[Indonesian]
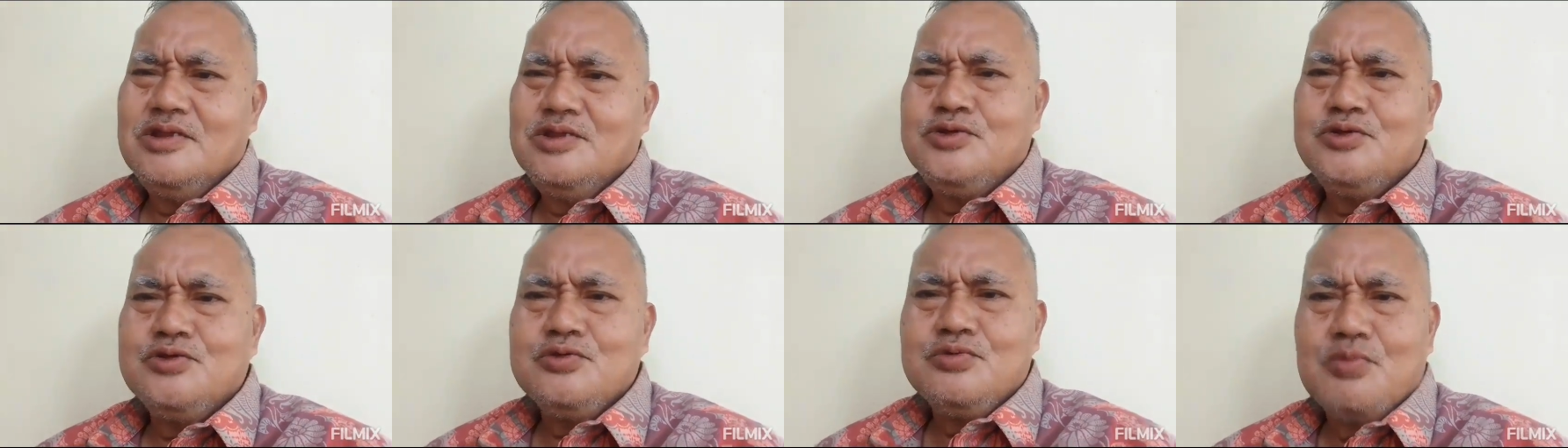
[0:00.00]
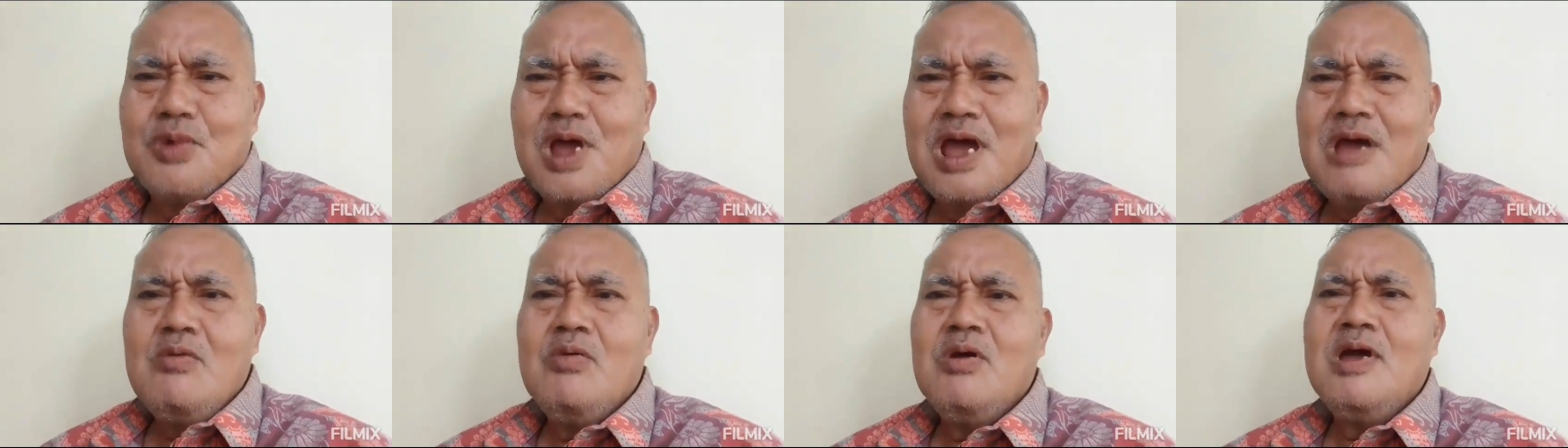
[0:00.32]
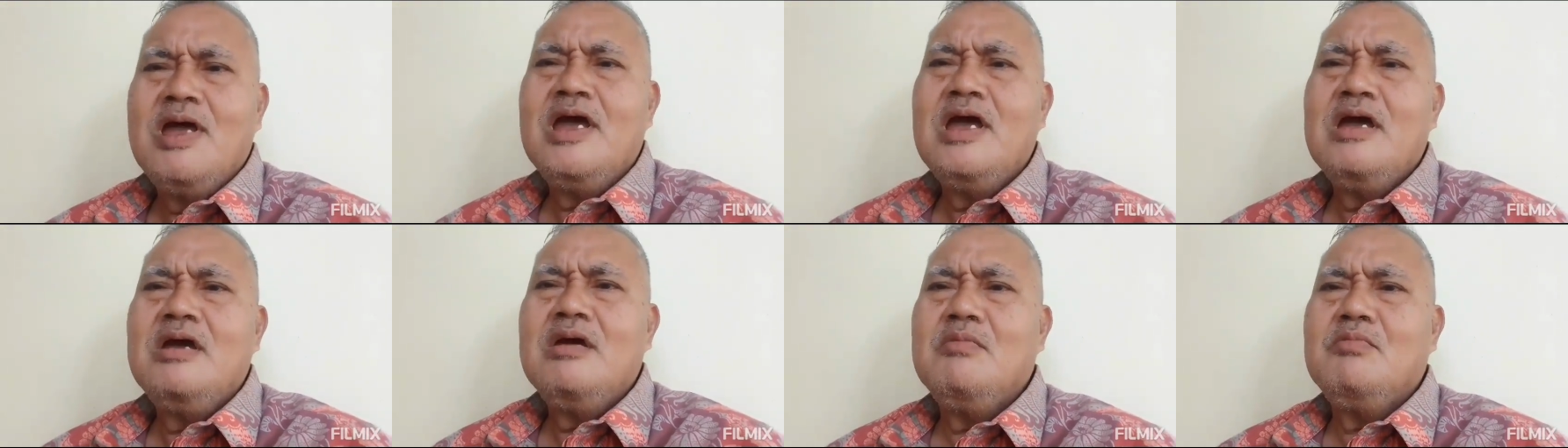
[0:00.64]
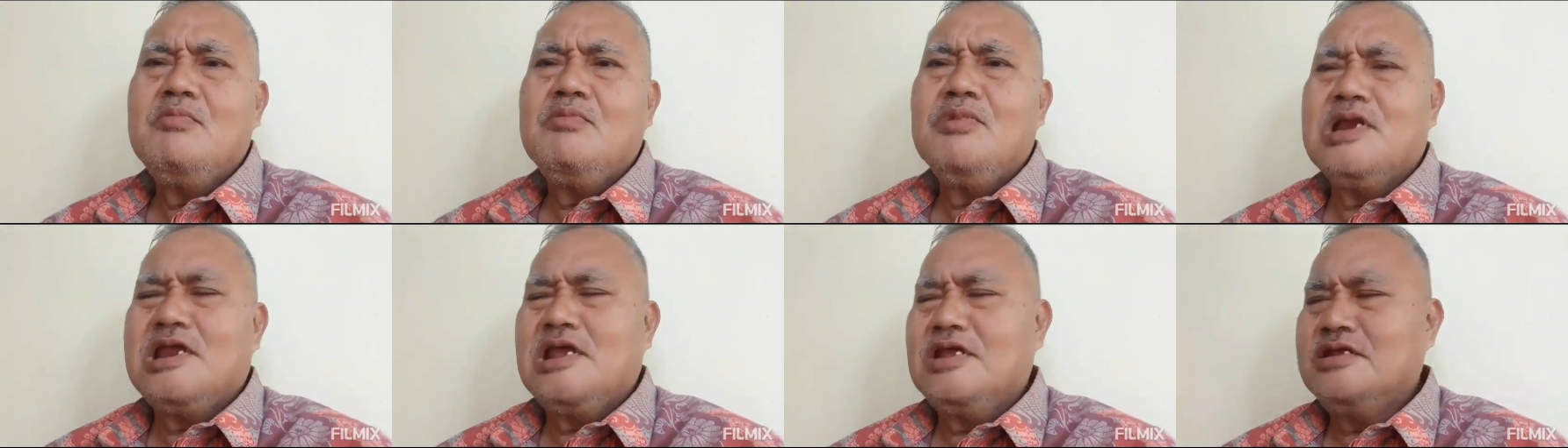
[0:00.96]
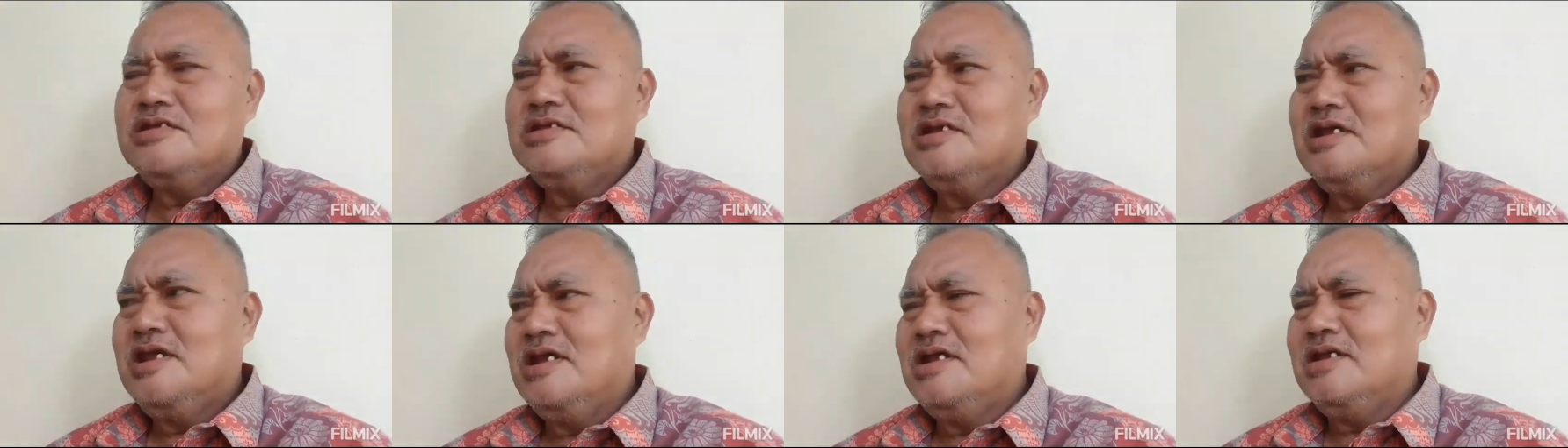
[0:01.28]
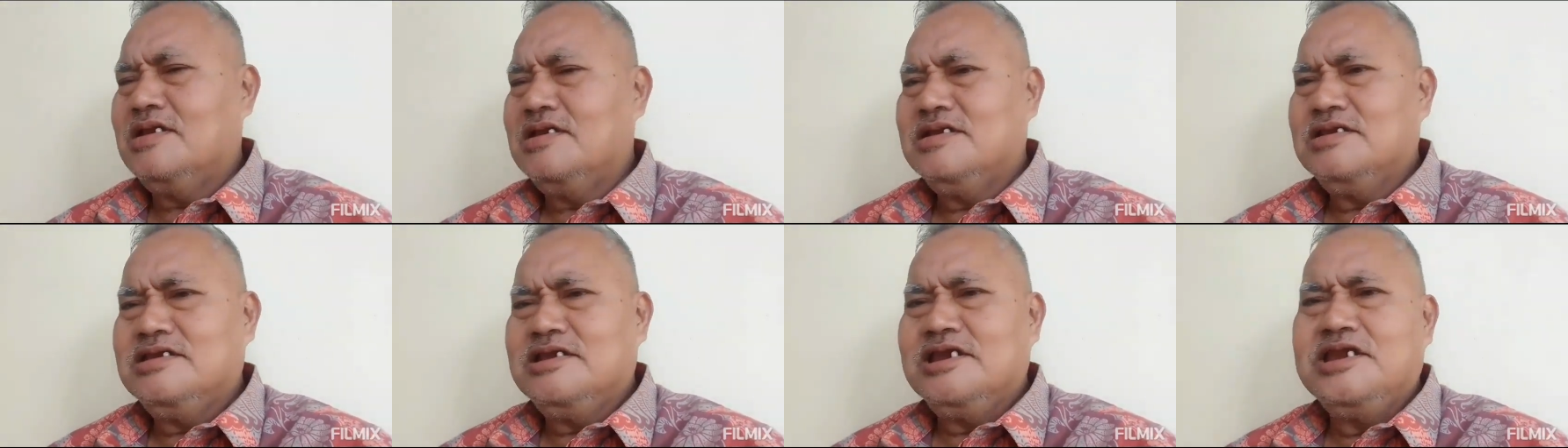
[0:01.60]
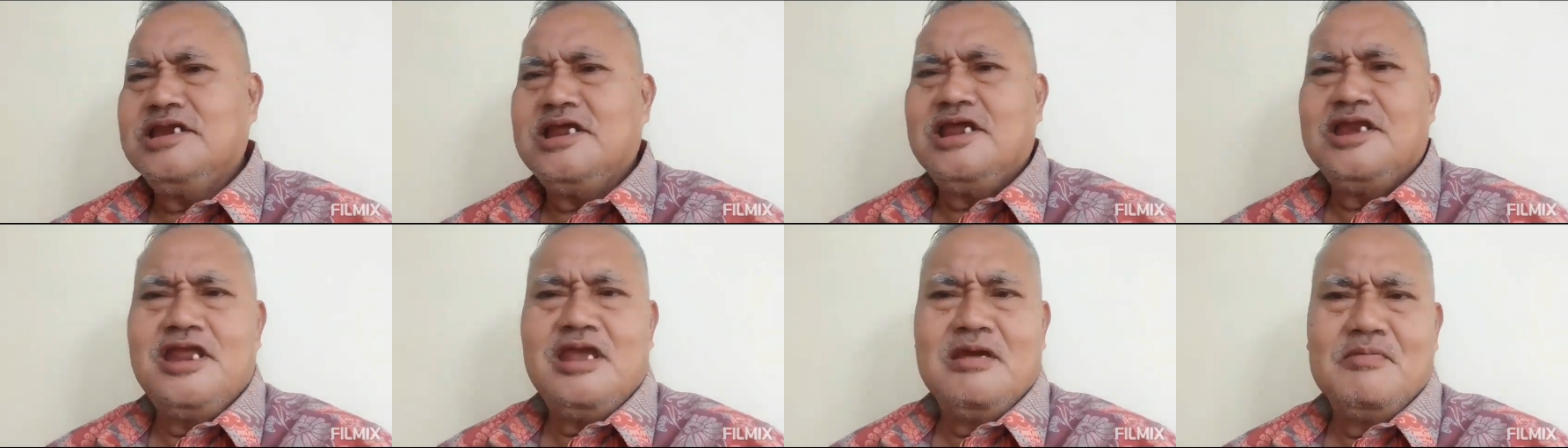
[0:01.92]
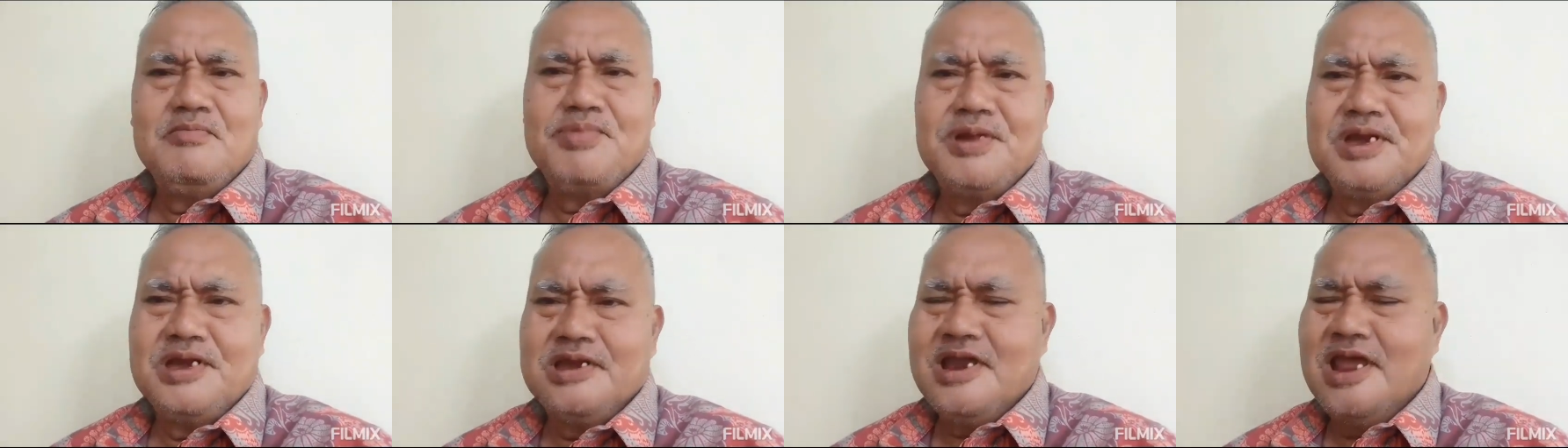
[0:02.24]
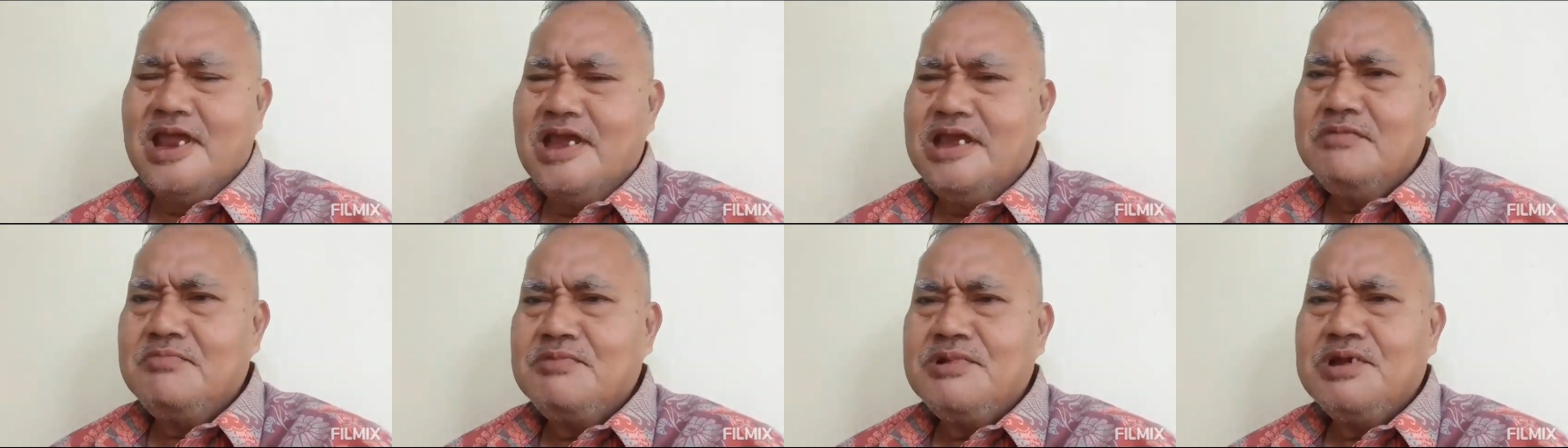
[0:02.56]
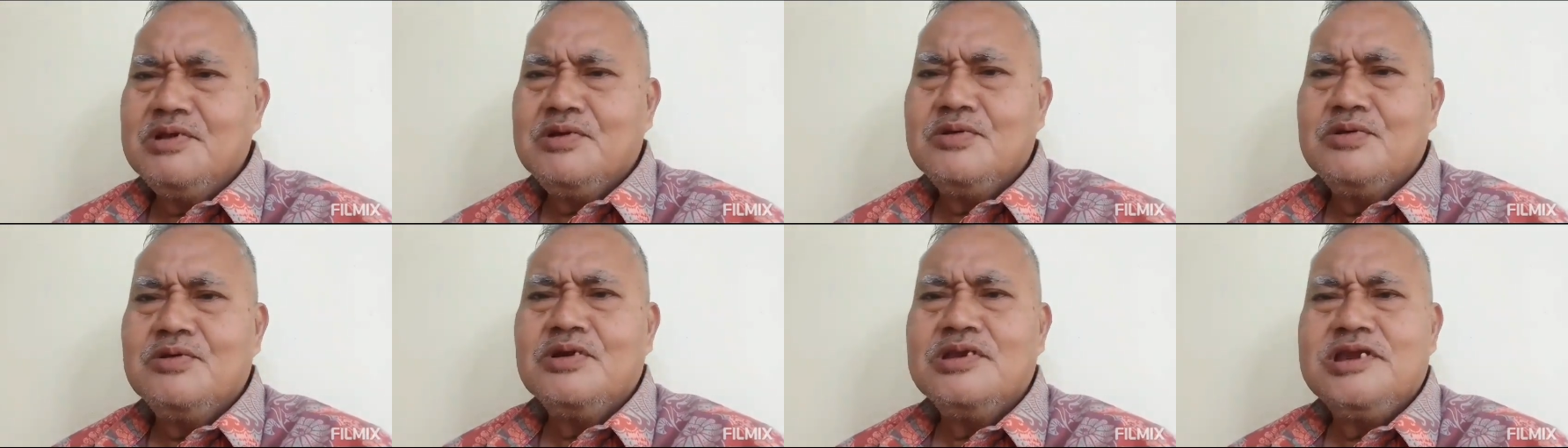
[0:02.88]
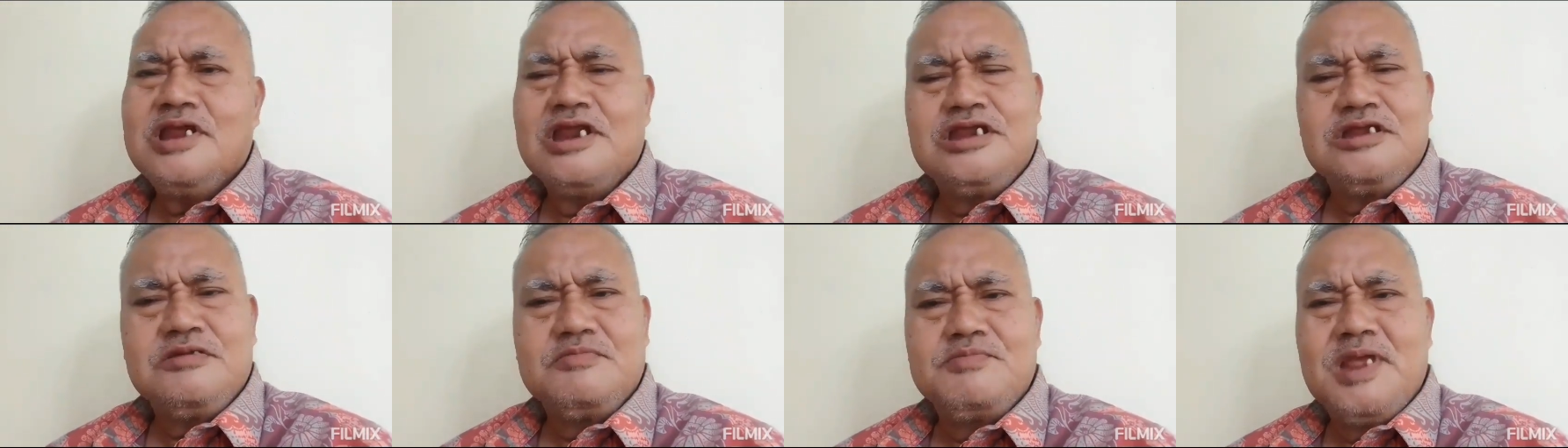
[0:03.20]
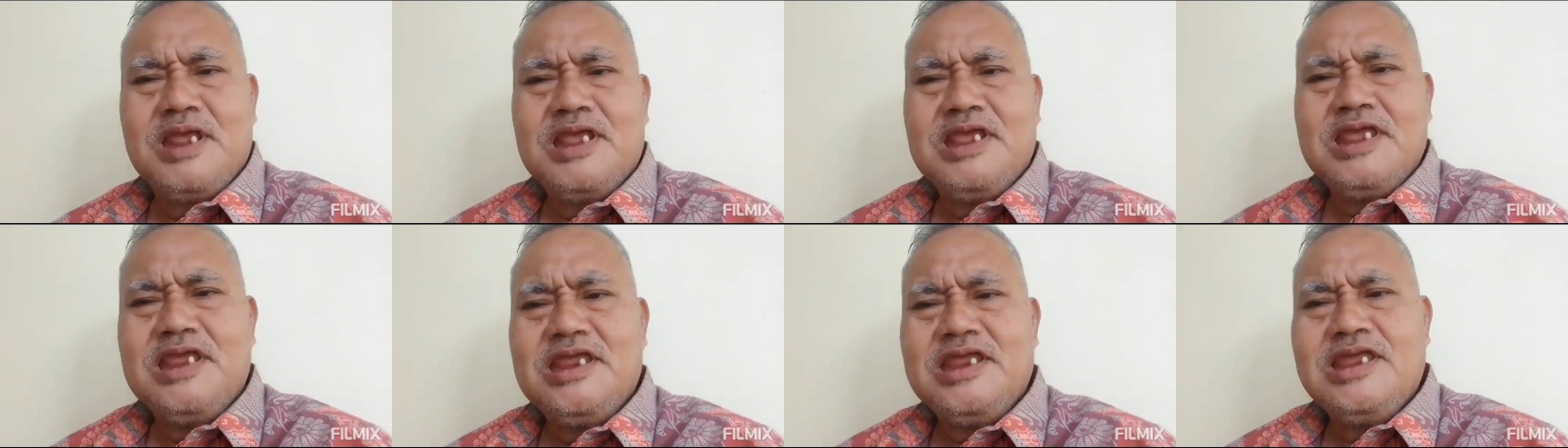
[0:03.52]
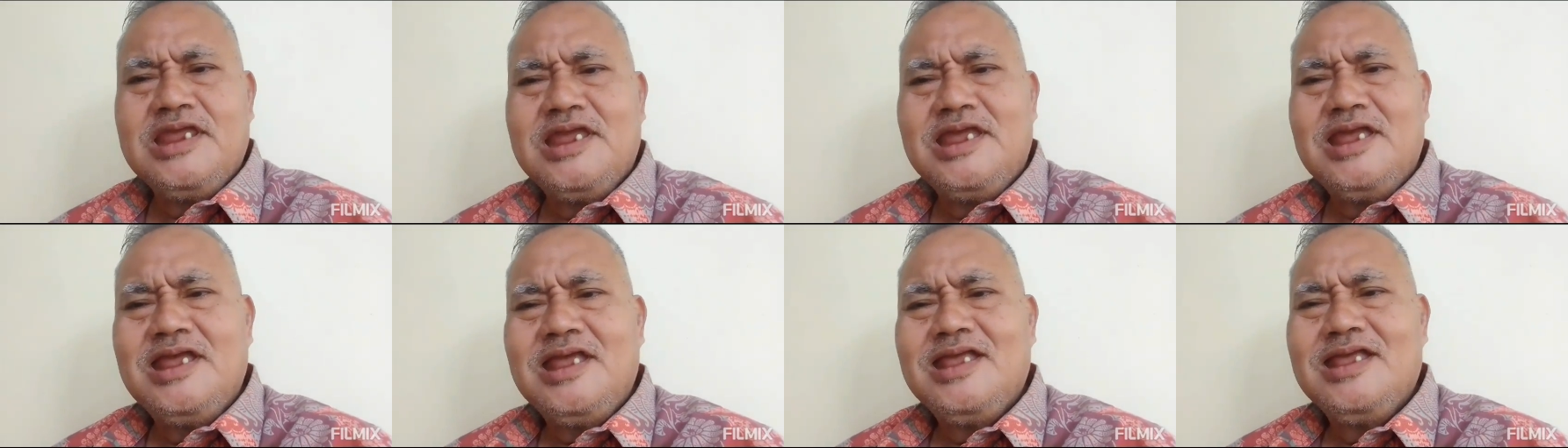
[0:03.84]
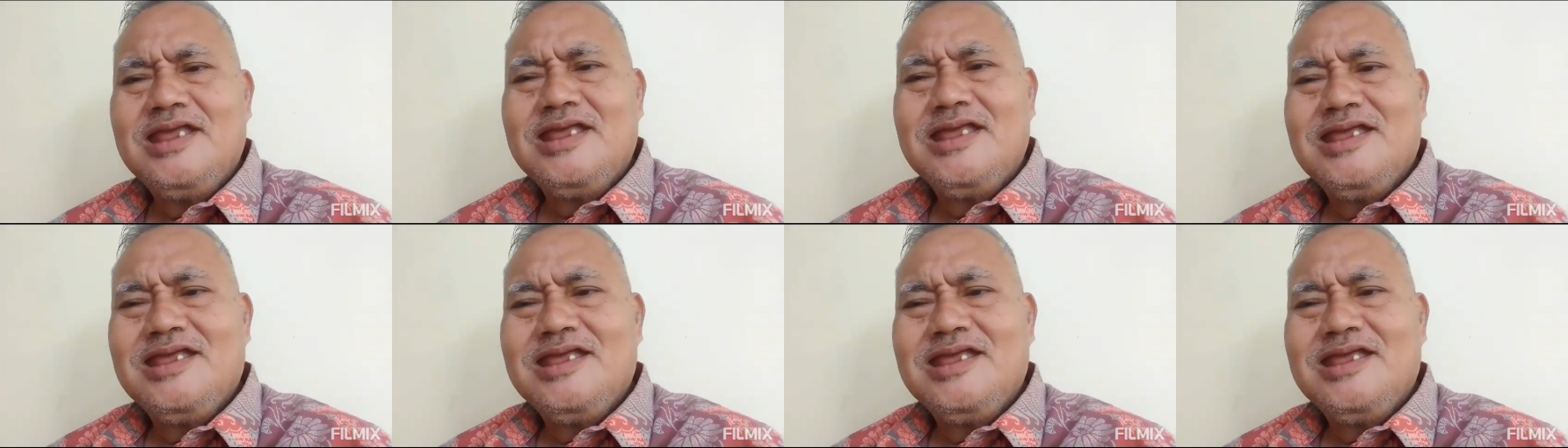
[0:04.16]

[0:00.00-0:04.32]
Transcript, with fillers: jumawa, merasa tidak ada yang berani menegur dan sebagainya